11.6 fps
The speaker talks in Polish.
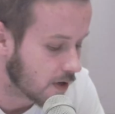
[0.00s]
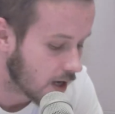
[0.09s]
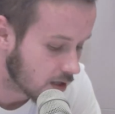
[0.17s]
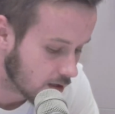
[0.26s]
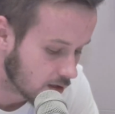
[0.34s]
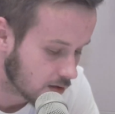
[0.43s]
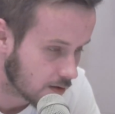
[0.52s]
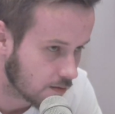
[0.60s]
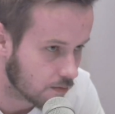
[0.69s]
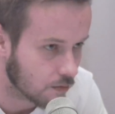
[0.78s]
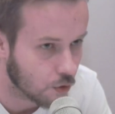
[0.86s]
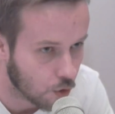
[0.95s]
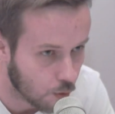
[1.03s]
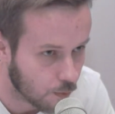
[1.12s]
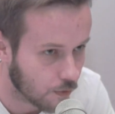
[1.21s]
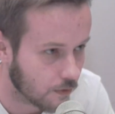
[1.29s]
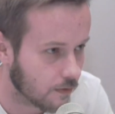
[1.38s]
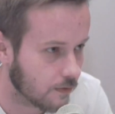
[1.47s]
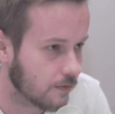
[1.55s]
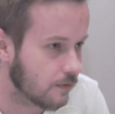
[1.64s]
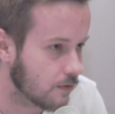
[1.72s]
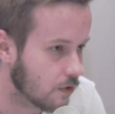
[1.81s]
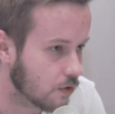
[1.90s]
każda z grup
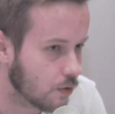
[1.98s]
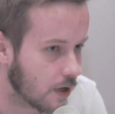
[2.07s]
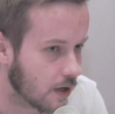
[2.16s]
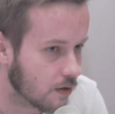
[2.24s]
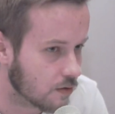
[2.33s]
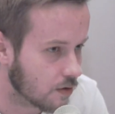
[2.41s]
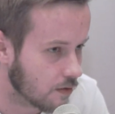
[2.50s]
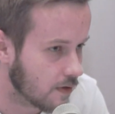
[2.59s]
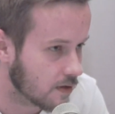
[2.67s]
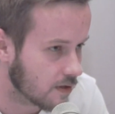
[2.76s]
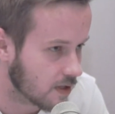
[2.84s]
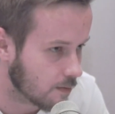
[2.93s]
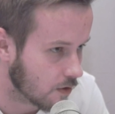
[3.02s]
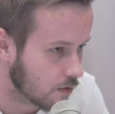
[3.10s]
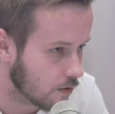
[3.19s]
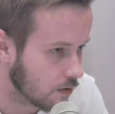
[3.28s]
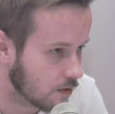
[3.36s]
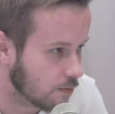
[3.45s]
do której konstruowano samochód,